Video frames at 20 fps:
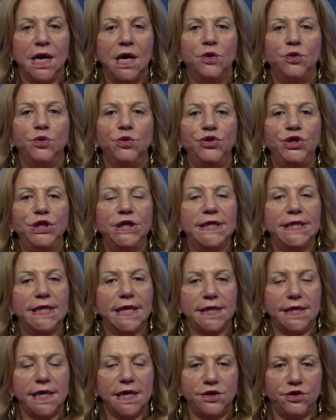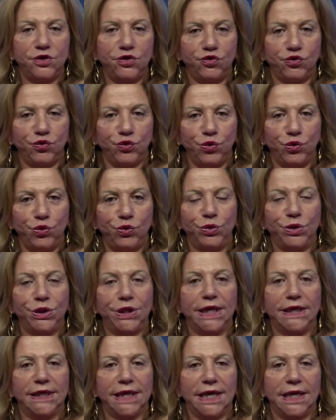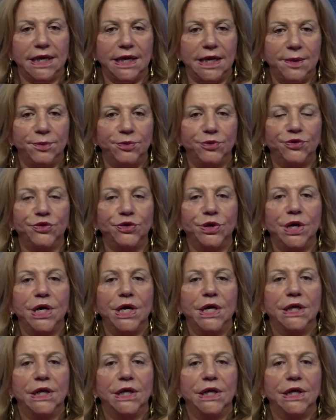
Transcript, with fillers: No dia 16 de julho, trataremos